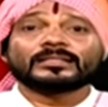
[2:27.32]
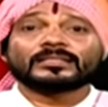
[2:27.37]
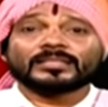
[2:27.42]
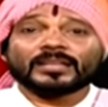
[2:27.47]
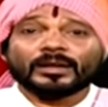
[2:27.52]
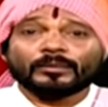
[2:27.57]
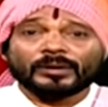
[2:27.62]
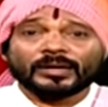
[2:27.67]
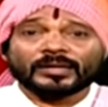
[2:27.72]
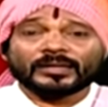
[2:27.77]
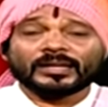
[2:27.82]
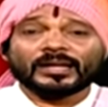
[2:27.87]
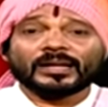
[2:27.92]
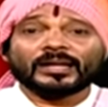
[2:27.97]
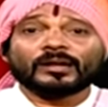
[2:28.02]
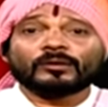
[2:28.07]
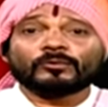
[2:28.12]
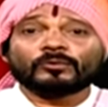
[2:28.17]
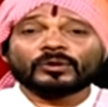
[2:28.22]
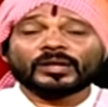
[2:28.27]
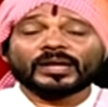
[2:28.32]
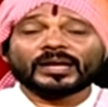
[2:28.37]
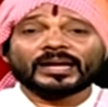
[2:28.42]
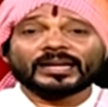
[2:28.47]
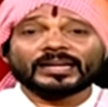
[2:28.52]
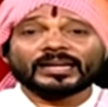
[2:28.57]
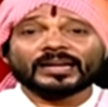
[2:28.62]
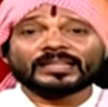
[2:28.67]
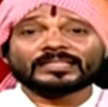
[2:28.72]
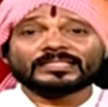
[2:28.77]
సమగ్రంగా కుల
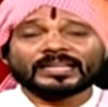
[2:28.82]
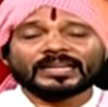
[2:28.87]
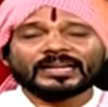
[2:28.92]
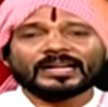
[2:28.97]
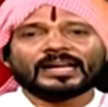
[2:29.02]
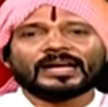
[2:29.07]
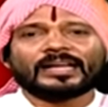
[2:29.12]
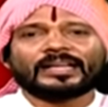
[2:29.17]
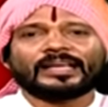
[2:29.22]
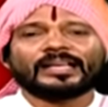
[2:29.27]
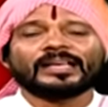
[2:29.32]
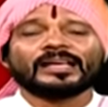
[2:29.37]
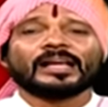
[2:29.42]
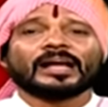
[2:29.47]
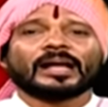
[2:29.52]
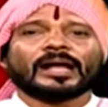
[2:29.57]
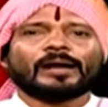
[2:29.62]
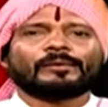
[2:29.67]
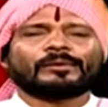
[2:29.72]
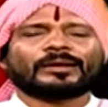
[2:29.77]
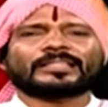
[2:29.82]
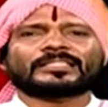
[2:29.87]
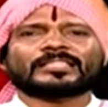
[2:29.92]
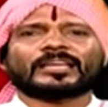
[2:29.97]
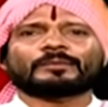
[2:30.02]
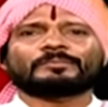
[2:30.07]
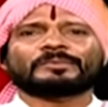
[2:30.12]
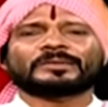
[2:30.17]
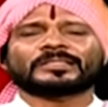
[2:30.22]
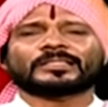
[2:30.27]
గణన జరగాలి కాబట్టి
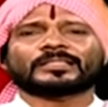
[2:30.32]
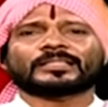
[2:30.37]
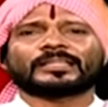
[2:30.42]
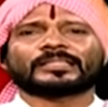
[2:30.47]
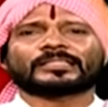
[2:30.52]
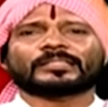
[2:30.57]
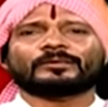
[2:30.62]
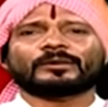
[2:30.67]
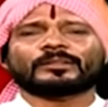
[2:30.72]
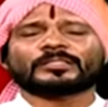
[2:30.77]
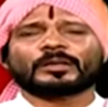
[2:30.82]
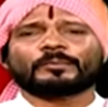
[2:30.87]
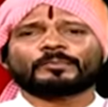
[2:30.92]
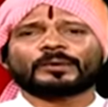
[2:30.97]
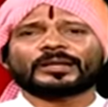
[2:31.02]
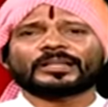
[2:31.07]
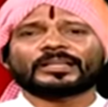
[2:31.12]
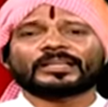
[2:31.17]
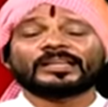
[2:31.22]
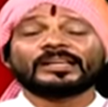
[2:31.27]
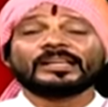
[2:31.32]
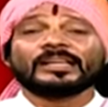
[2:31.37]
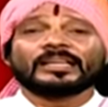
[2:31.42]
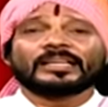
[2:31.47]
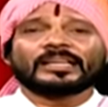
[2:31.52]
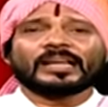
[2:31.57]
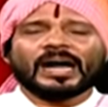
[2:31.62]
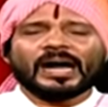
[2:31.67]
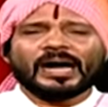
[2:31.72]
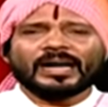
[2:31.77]
జరిపించి తీరుతామని చెప్పని
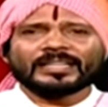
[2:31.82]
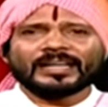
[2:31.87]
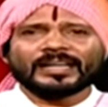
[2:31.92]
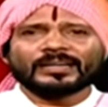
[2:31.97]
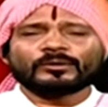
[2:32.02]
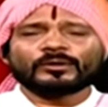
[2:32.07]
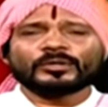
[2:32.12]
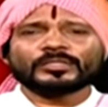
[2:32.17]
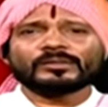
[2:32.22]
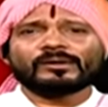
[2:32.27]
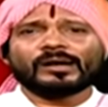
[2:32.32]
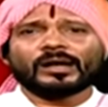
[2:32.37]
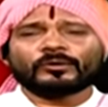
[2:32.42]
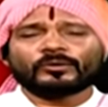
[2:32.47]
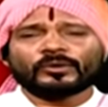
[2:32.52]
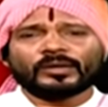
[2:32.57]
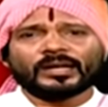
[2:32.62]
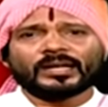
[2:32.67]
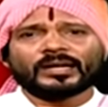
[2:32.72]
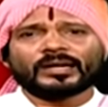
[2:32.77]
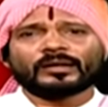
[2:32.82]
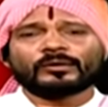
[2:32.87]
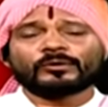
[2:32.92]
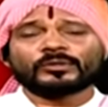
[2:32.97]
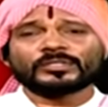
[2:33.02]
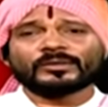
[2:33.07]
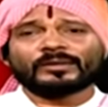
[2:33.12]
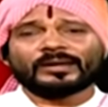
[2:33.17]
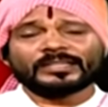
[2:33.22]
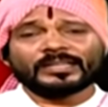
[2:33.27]
ఇక ఆదాని కోసం ఆ కుల గణన
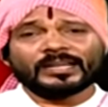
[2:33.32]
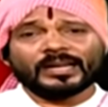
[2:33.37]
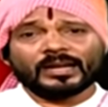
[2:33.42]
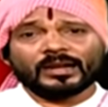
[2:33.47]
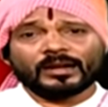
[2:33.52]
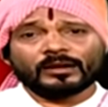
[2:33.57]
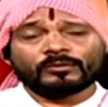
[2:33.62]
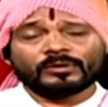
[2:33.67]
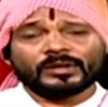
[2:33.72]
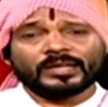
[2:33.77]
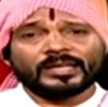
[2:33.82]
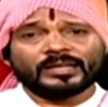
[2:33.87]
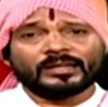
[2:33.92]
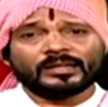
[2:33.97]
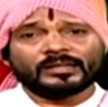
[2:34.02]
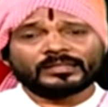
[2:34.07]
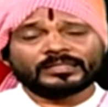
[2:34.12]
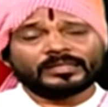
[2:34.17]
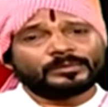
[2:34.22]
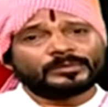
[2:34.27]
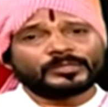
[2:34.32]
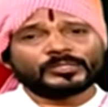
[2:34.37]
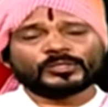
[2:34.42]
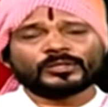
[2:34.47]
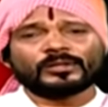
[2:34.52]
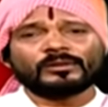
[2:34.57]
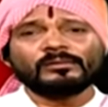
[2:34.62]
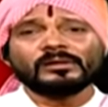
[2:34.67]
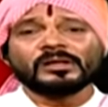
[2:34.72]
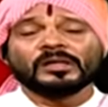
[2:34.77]
కోసం అధికారులను కూడా
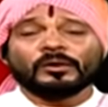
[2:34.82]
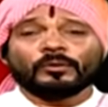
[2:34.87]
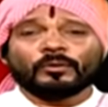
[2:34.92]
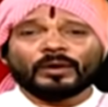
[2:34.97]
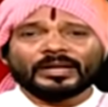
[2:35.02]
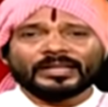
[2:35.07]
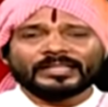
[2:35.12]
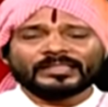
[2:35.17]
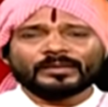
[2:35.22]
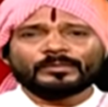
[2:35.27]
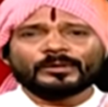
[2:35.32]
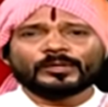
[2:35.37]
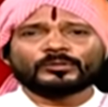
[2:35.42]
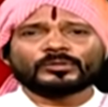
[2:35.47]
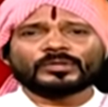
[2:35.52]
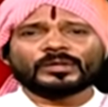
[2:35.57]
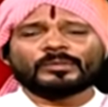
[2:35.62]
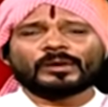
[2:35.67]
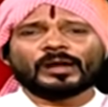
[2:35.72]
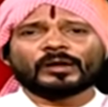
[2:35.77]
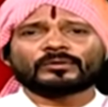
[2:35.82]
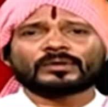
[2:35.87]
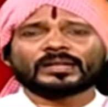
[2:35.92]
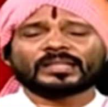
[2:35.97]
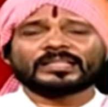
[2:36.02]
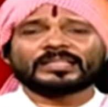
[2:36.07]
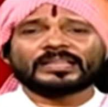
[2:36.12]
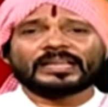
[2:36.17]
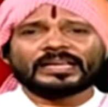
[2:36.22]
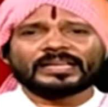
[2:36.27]
నియమిస్తున్నాం వాళ్ళు ఎంతమంది ఉంటే
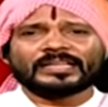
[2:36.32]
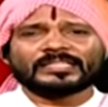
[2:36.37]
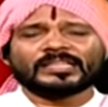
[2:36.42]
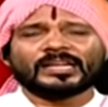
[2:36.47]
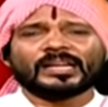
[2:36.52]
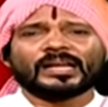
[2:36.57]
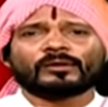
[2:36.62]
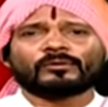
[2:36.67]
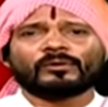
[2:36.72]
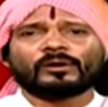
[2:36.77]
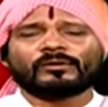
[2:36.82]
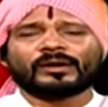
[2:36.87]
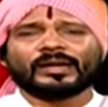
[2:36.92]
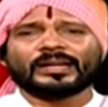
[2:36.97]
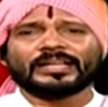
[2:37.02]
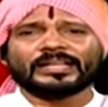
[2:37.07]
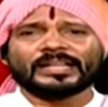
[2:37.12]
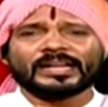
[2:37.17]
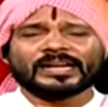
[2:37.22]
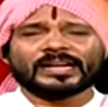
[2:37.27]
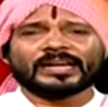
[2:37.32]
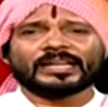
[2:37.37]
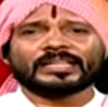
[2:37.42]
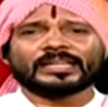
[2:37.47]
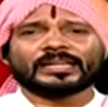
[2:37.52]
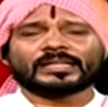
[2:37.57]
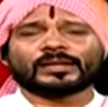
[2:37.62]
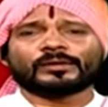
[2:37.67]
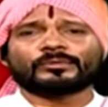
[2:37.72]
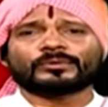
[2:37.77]
బాగుంటుంది ఏ ఏ జిల్లాకు పోవాలి ఏడేడ
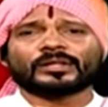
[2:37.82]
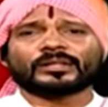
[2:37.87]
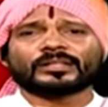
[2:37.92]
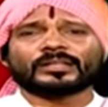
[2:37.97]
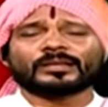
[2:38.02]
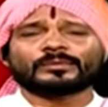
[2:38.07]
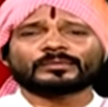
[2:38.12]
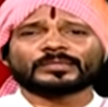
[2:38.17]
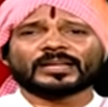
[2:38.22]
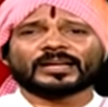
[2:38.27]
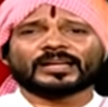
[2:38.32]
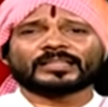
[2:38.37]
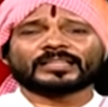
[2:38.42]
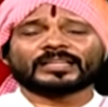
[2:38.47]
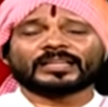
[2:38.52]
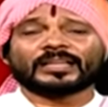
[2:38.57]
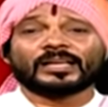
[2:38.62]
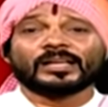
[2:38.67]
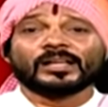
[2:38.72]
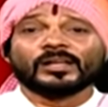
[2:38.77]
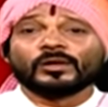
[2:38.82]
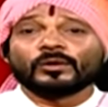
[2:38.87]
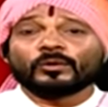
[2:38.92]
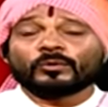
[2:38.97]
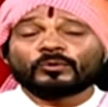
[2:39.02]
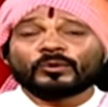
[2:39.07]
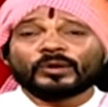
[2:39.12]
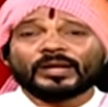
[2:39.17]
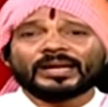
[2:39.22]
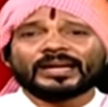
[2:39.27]
ఎట్లా ఉన్నారు ఏం సంగతి అనే
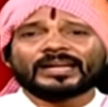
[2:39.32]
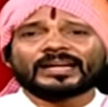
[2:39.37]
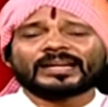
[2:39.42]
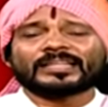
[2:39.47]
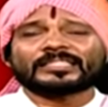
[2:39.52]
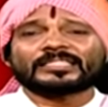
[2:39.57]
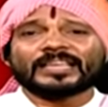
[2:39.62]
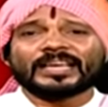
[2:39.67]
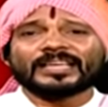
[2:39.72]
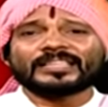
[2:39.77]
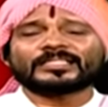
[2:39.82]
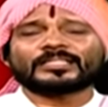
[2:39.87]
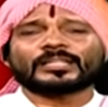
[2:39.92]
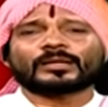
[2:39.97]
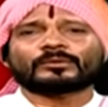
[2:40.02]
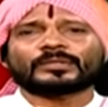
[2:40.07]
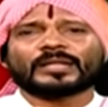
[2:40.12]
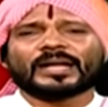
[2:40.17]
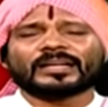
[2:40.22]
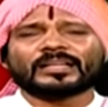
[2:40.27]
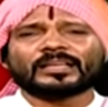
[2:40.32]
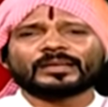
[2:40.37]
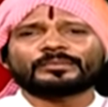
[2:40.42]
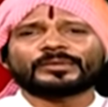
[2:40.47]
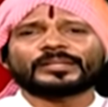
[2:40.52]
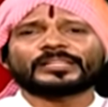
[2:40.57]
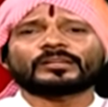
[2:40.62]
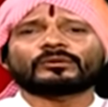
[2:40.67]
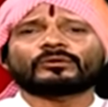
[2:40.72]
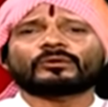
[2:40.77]
కులగణన చేయిస్తాం దానికే
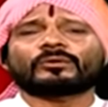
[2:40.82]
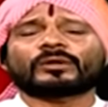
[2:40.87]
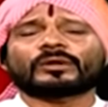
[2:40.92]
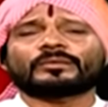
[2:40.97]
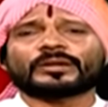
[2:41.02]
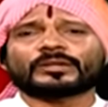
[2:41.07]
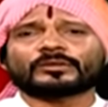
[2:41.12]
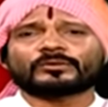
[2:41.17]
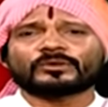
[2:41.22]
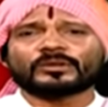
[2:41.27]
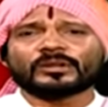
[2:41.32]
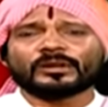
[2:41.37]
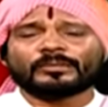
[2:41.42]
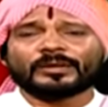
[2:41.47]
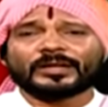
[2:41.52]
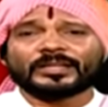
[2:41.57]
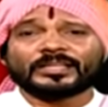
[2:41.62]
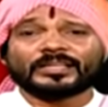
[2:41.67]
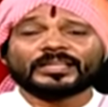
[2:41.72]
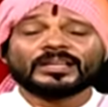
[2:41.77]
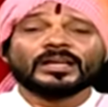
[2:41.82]
మీటింగులు కూడా పెట్టుకుంటున్నామని